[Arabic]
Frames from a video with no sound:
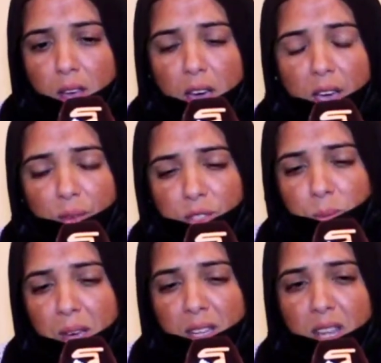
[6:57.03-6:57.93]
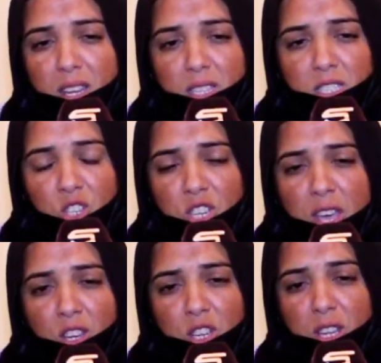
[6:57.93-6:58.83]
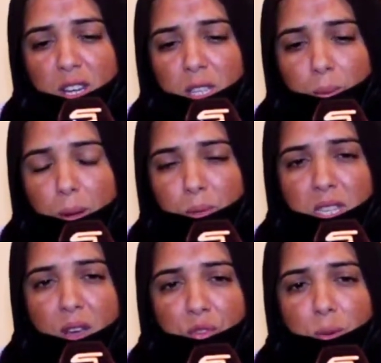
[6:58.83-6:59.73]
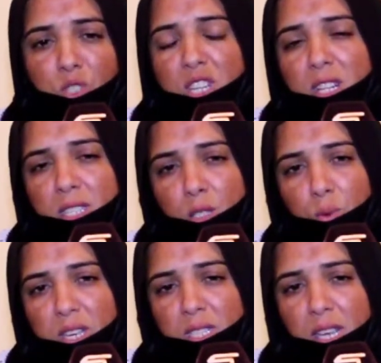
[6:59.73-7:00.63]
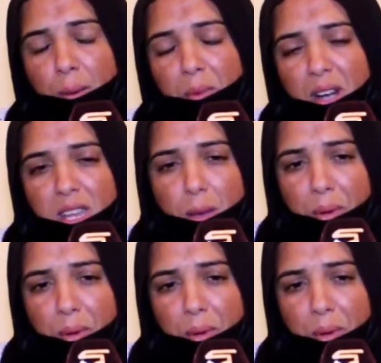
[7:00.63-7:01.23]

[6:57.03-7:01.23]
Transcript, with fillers: عرفت ما قدا ليا حتى شي حاجه داك الطبيب صافي مشيت للسويسي عمر ليا